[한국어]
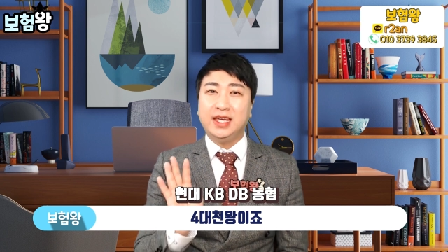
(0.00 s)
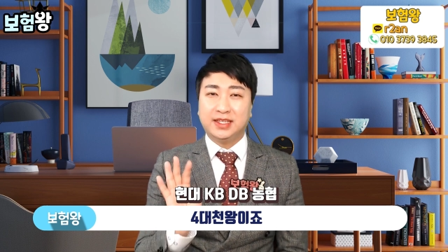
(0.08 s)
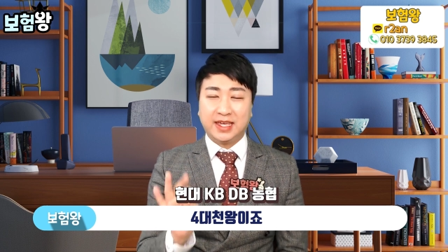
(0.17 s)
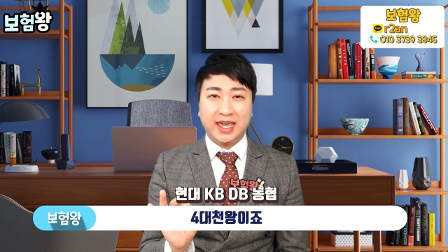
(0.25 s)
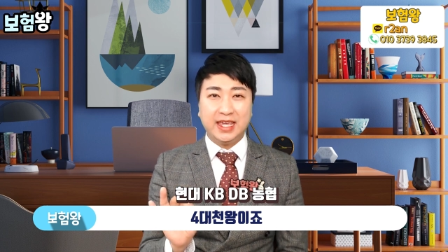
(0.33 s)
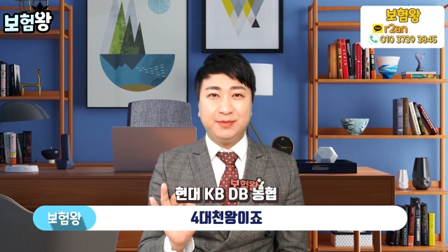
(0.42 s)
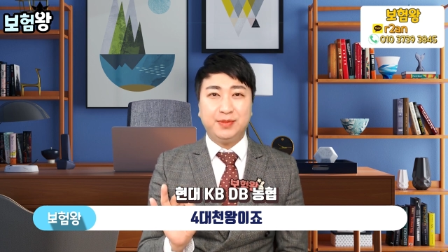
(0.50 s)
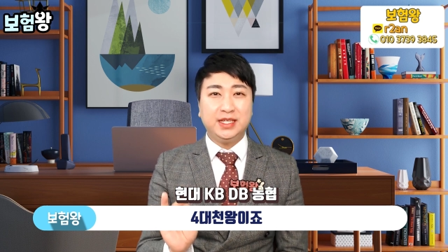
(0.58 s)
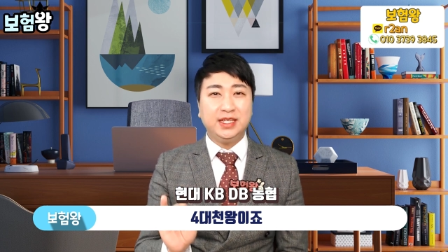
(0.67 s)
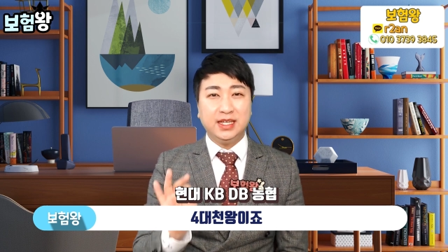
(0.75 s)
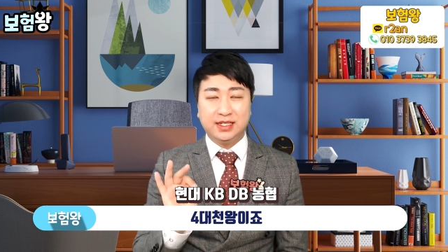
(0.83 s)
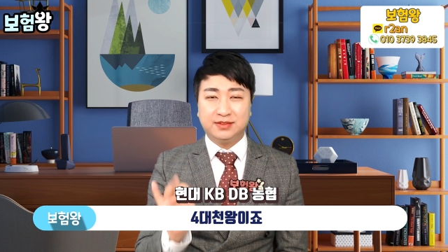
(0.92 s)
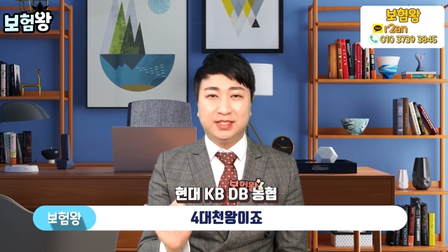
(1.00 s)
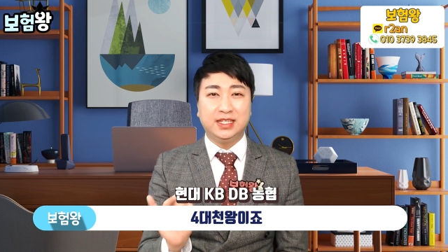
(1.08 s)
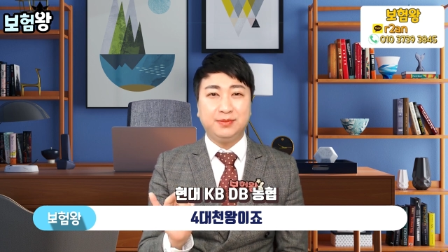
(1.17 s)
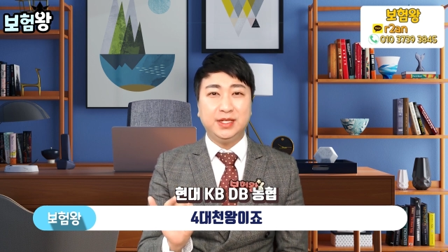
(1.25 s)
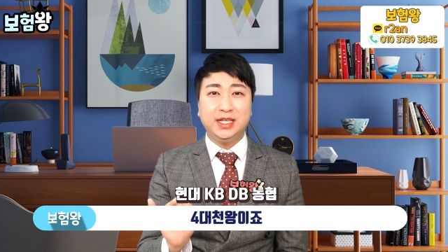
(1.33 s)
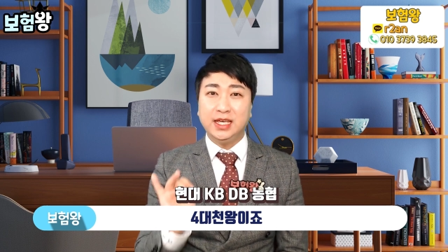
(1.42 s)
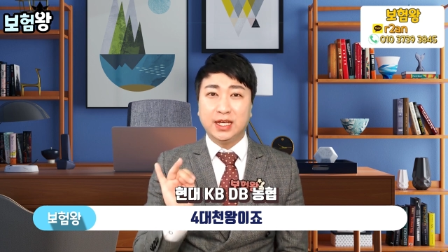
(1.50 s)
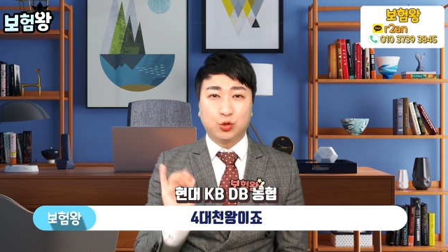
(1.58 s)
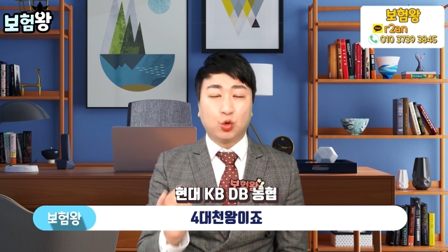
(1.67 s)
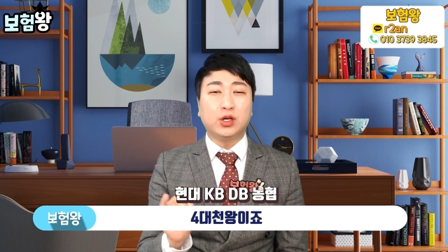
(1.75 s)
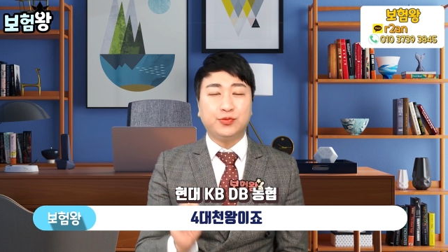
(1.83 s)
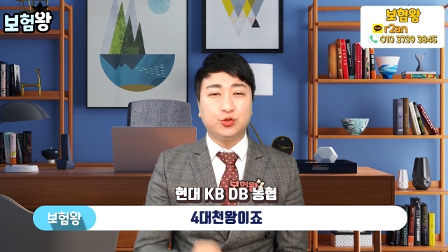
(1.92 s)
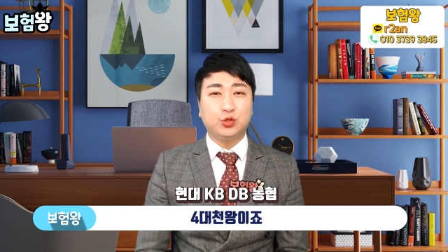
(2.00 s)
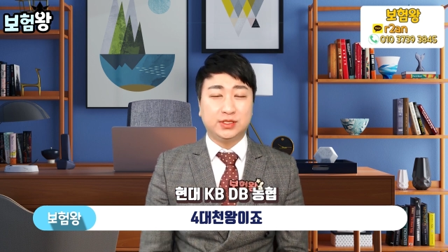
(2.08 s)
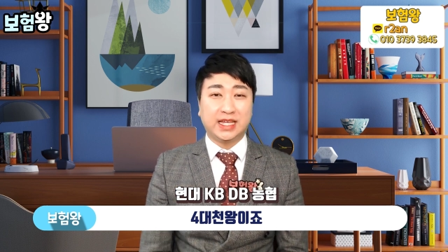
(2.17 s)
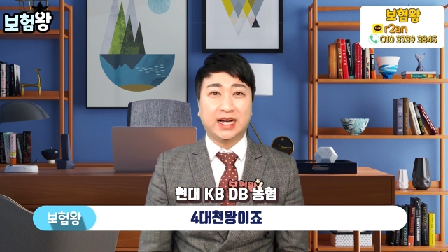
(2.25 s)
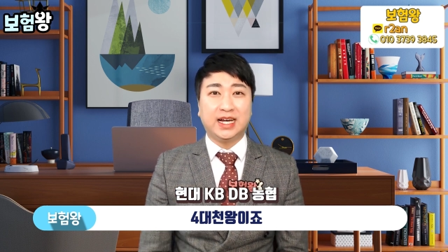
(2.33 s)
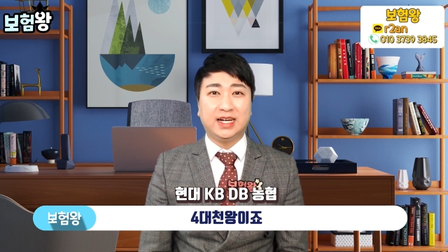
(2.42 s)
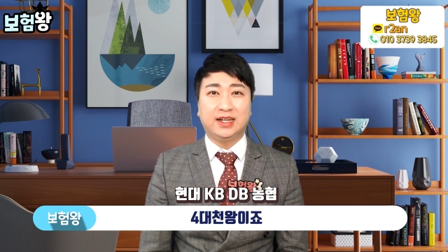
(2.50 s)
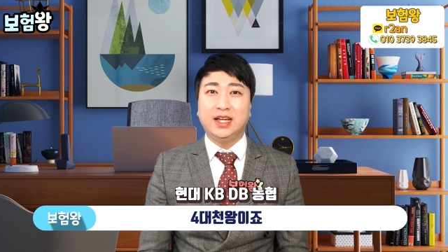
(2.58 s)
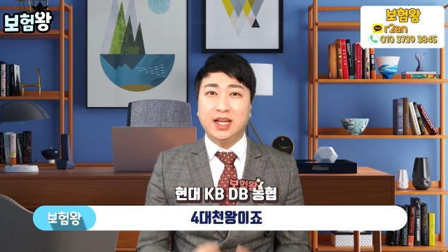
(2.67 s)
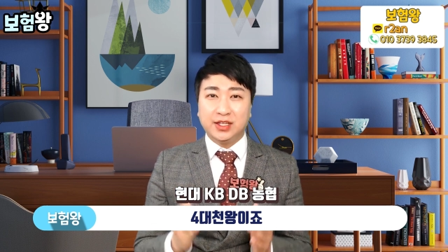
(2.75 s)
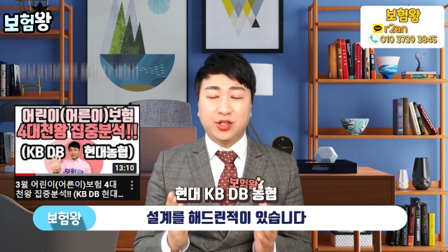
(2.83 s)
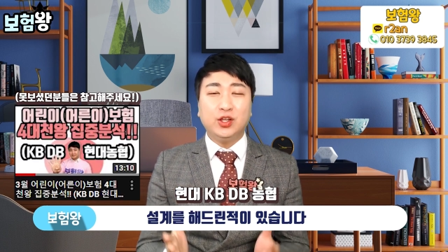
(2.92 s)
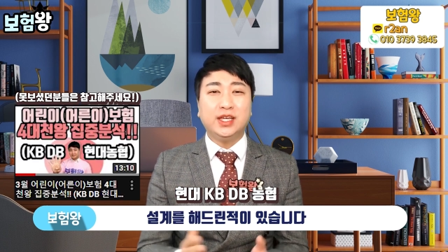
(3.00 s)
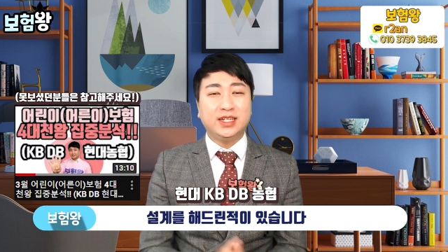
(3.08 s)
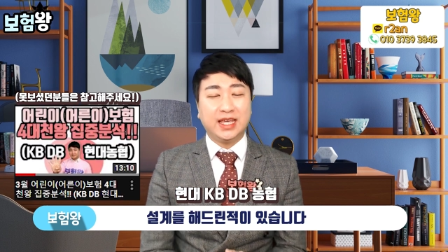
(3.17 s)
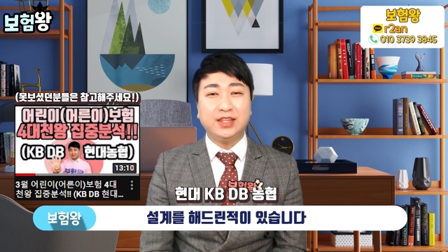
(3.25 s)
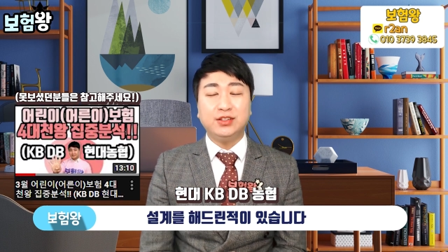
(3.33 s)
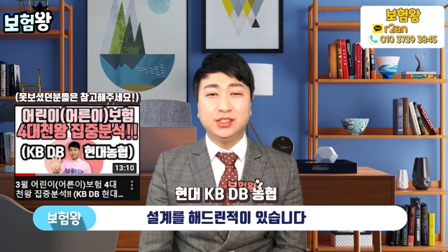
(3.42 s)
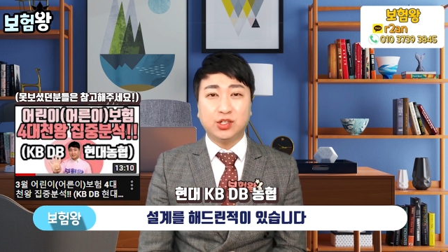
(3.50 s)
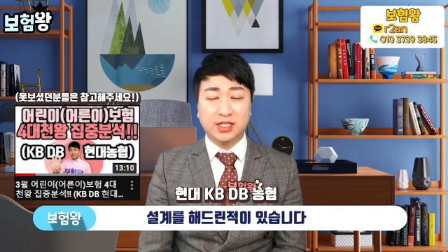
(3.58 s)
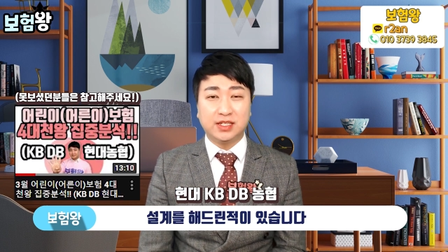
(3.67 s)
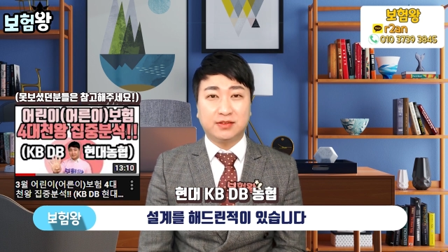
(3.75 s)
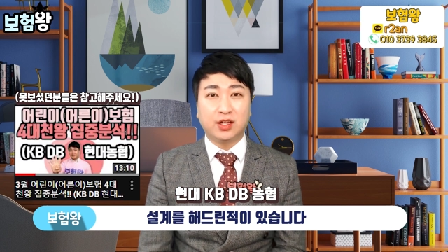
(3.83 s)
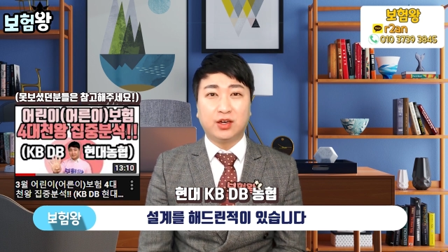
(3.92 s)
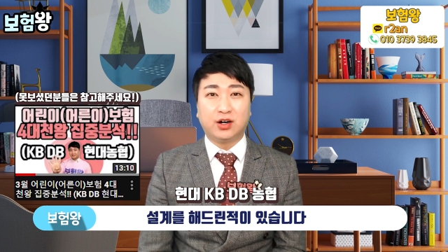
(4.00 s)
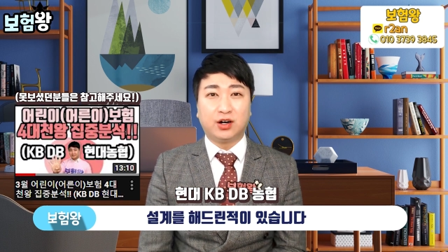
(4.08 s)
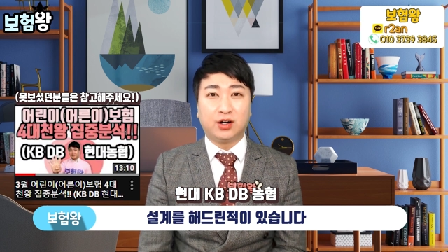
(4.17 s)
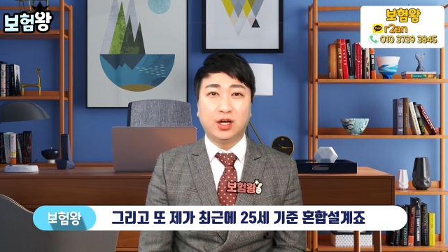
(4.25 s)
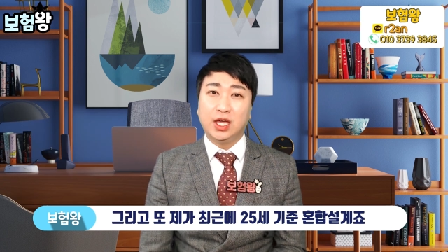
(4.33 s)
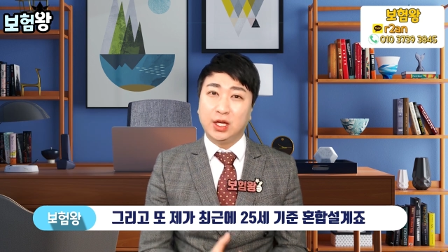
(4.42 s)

KB, DB, 농협 순으로 제가 설계를 해드린 적이 있어요.